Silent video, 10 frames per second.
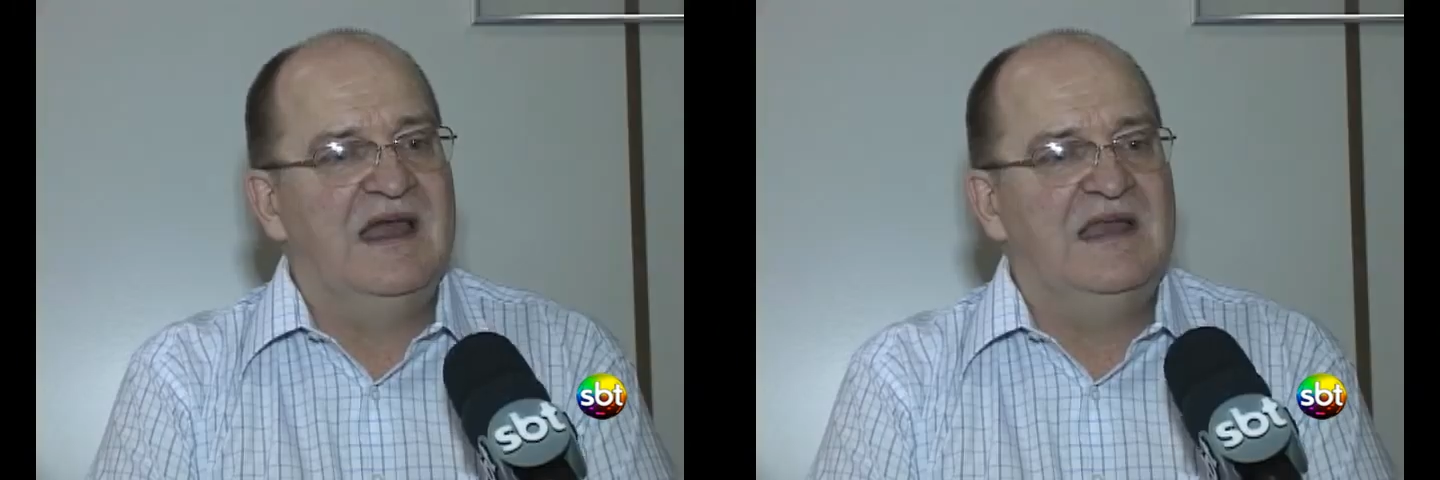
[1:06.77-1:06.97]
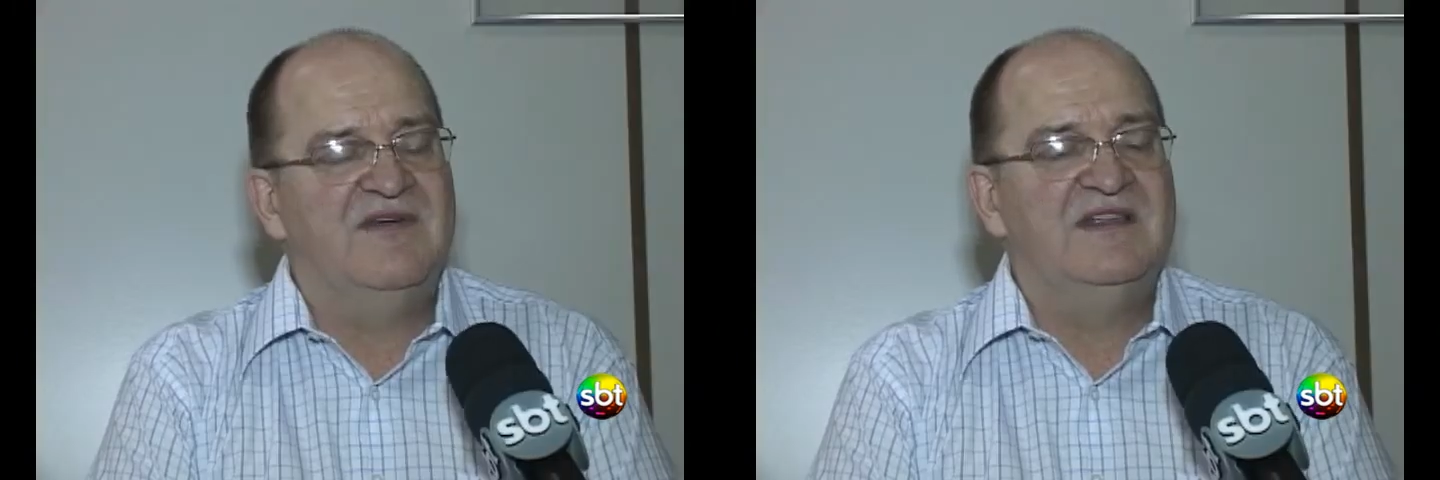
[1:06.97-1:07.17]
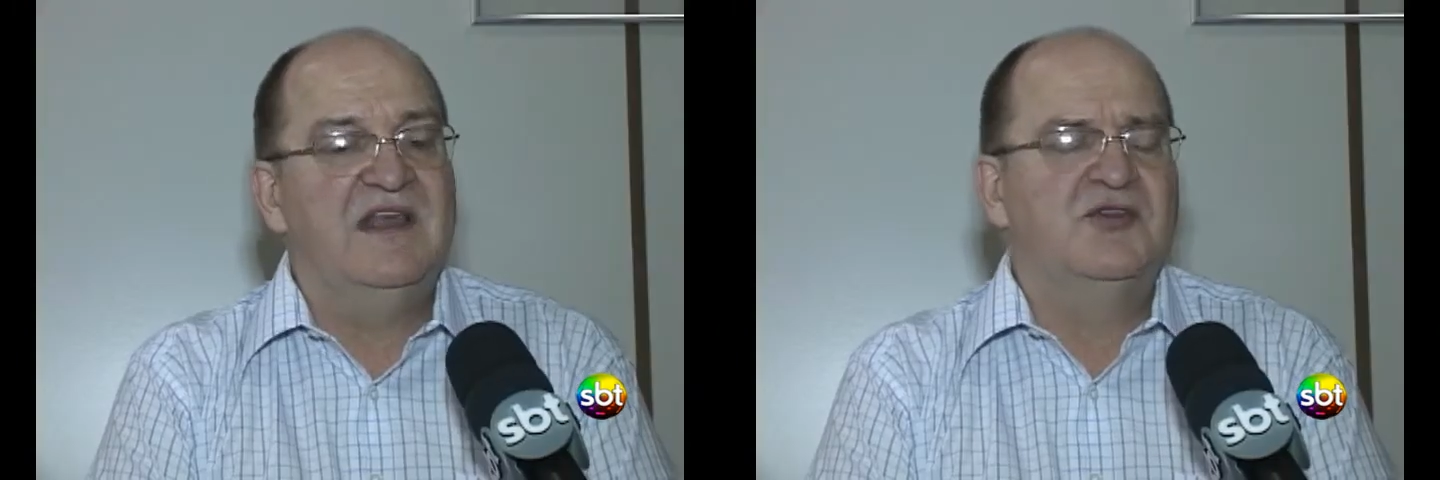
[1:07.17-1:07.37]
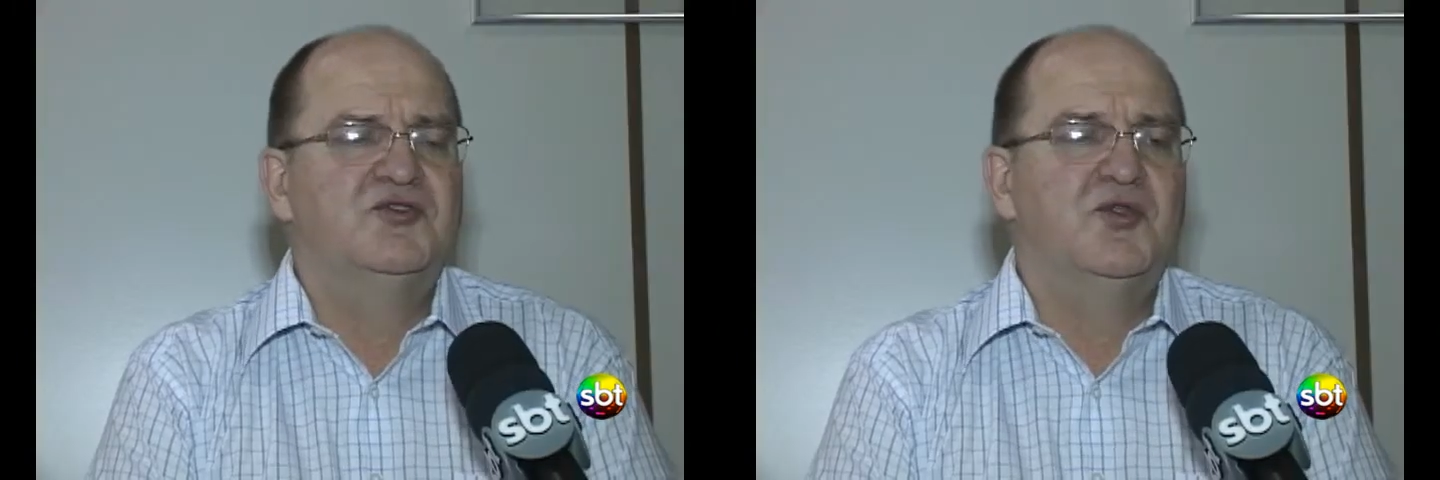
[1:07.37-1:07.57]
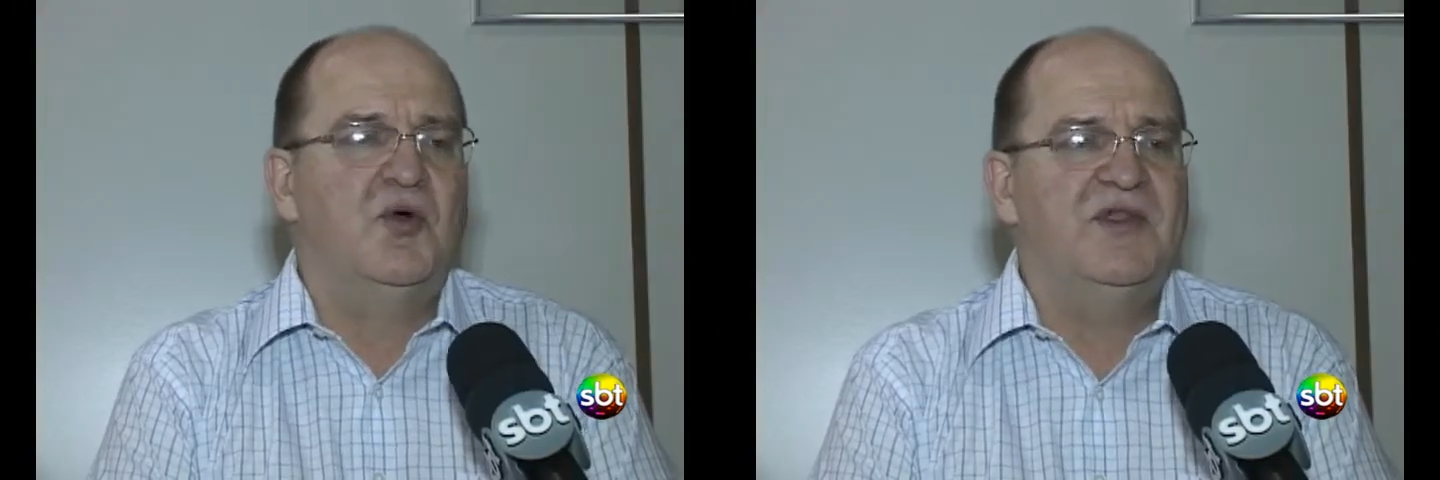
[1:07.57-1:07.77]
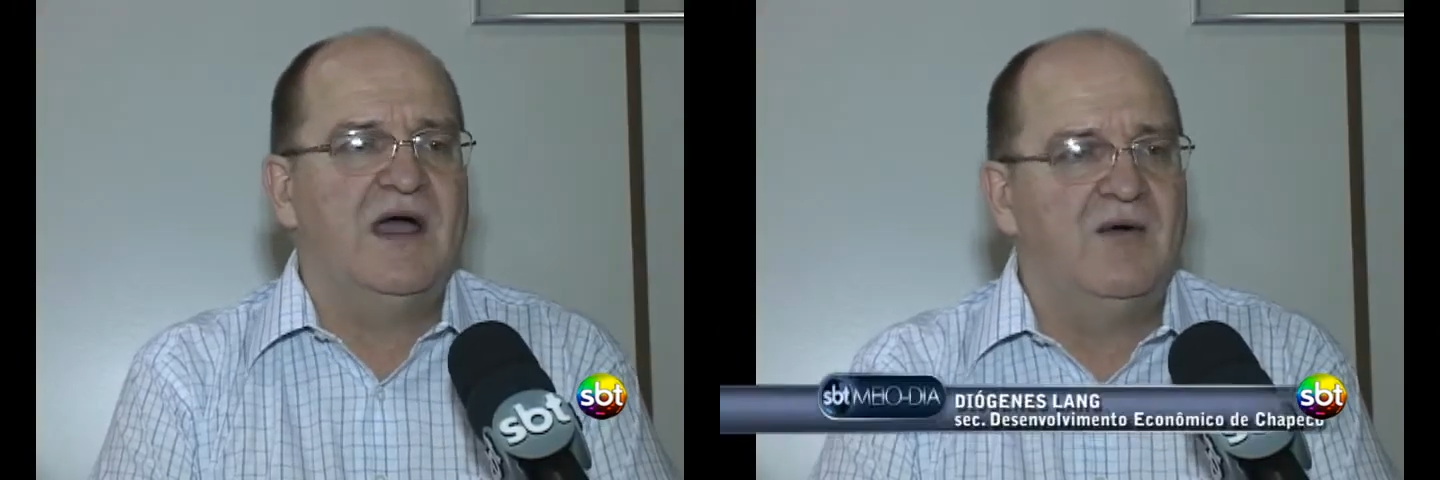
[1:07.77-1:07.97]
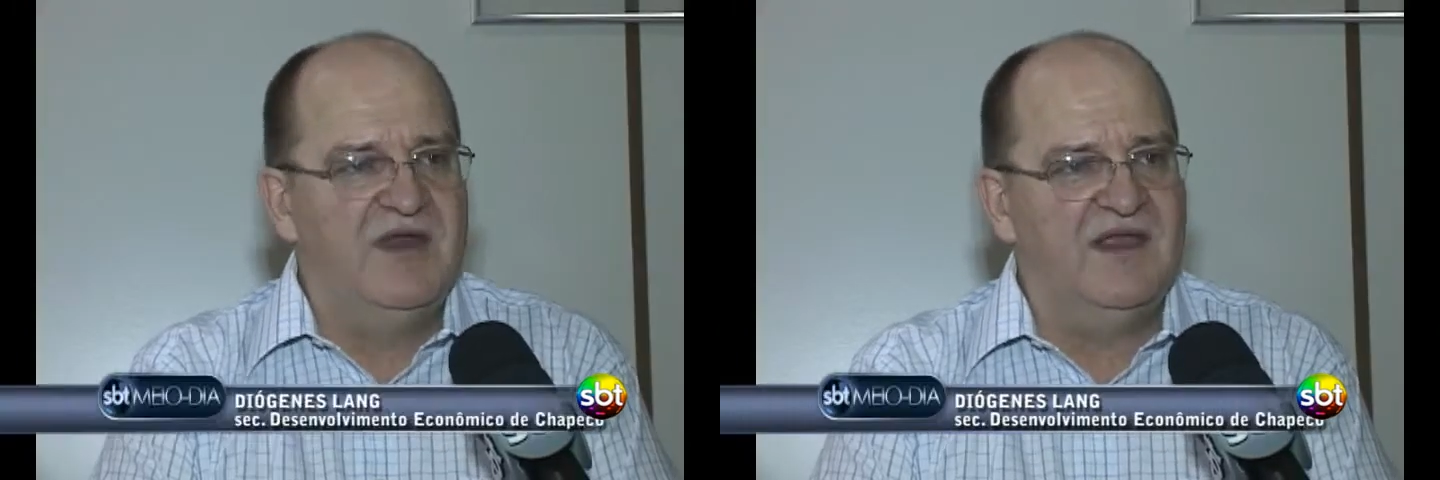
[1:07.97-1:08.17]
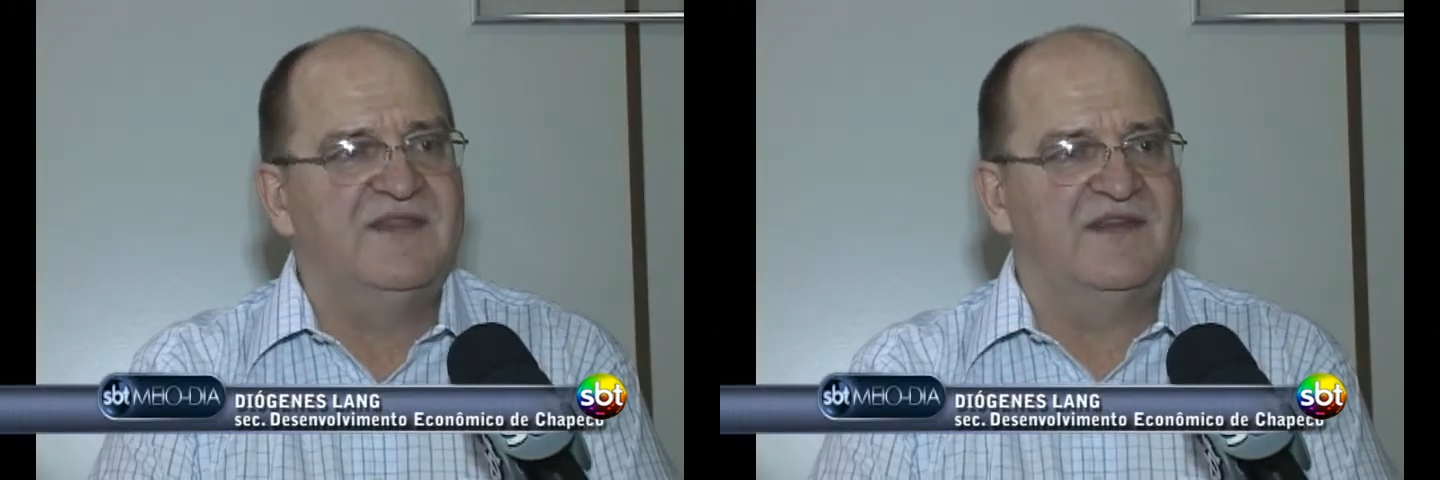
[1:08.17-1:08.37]
lá ele vai ter toda a
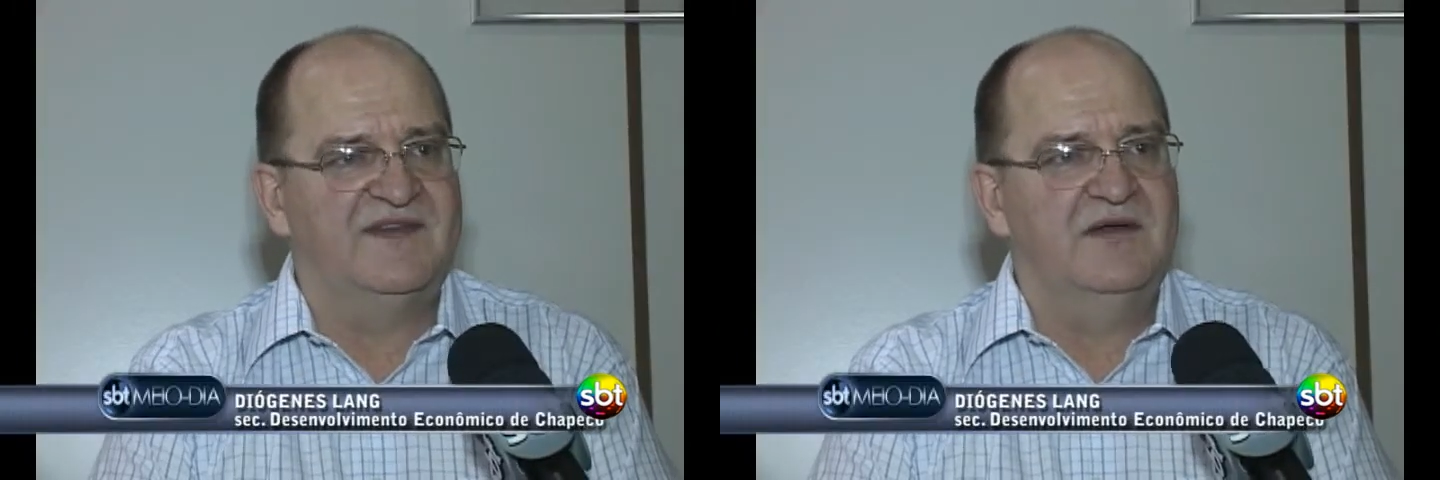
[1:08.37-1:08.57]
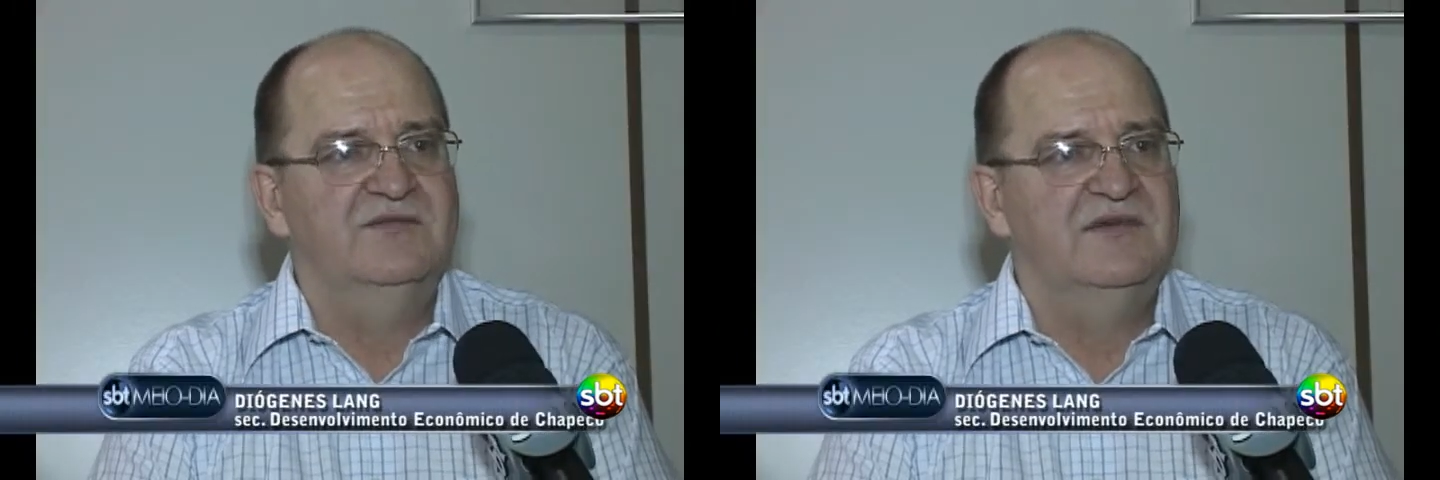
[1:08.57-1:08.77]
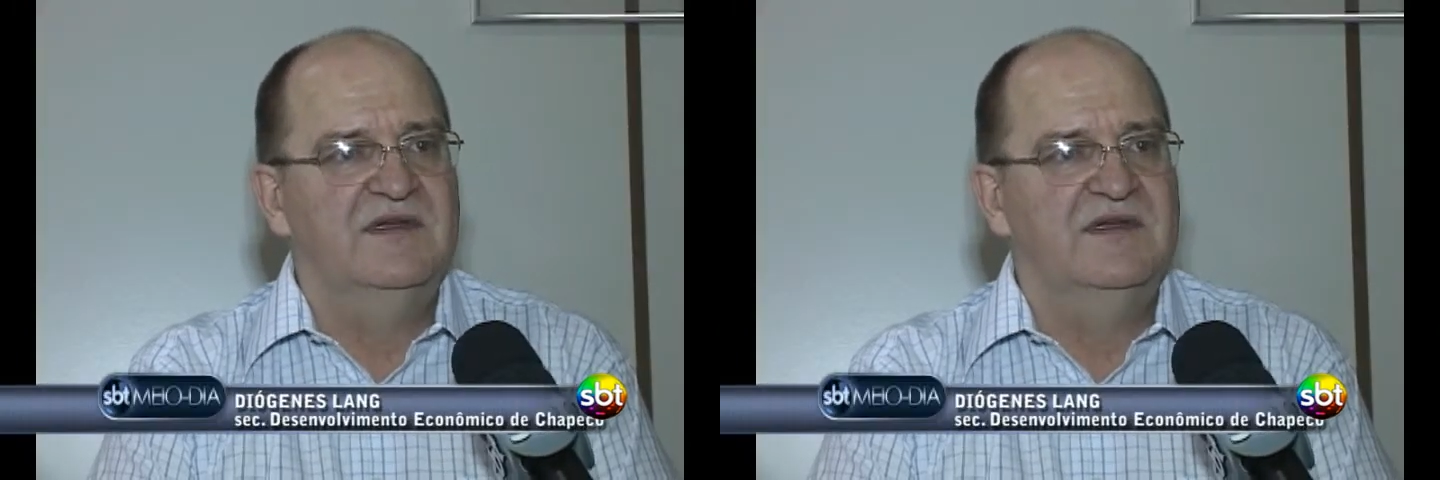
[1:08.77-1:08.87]
orientação